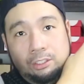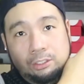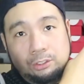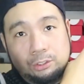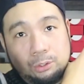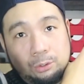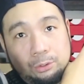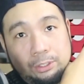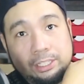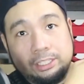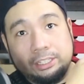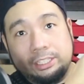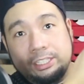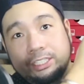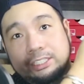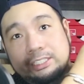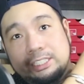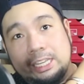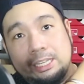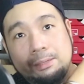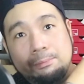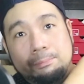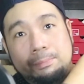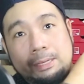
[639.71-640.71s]
So it
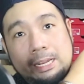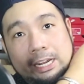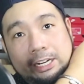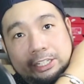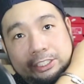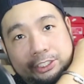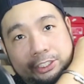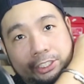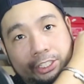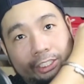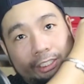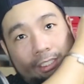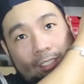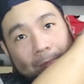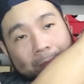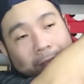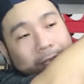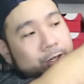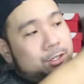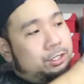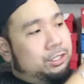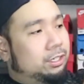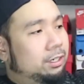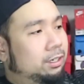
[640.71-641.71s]
is a black shirt na
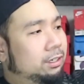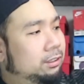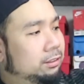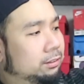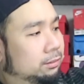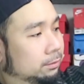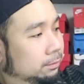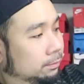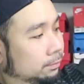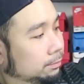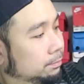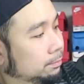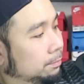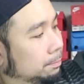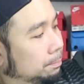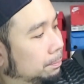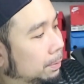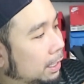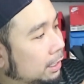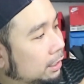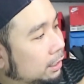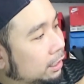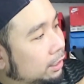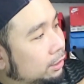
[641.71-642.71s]
meron siyang
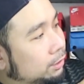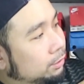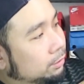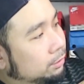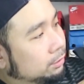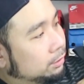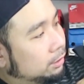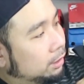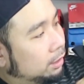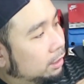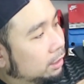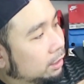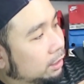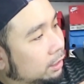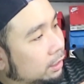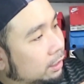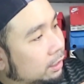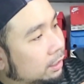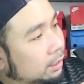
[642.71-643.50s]
parang ano, naka